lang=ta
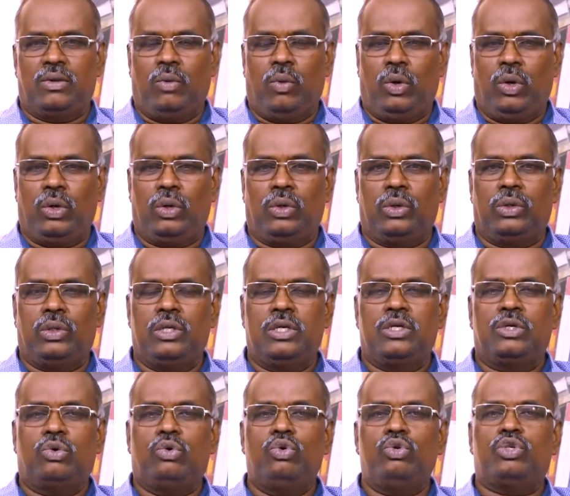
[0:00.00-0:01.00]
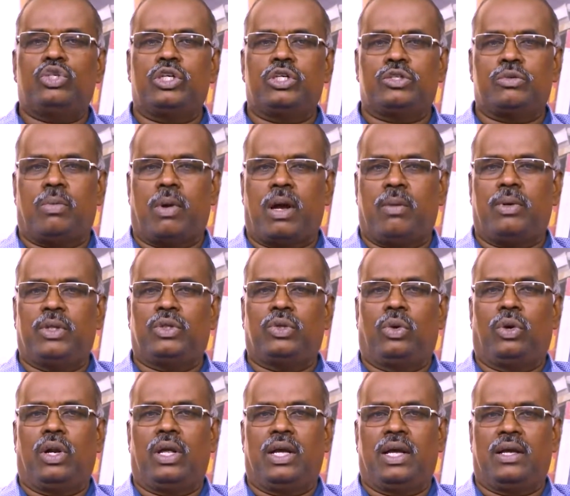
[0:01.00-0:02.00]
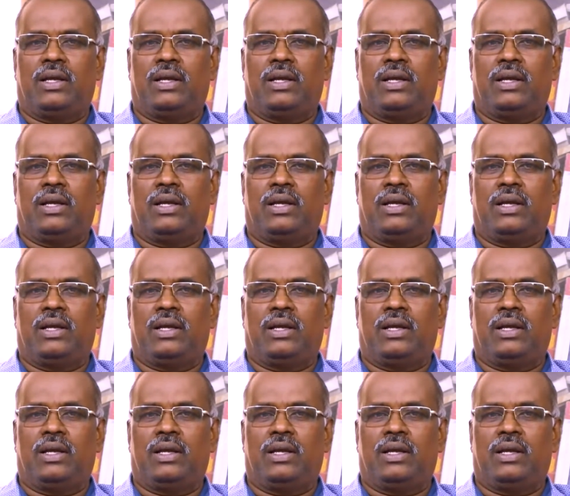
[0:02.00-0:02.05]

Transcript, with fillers: ஒரு கூச்ச சுபாவத்தோட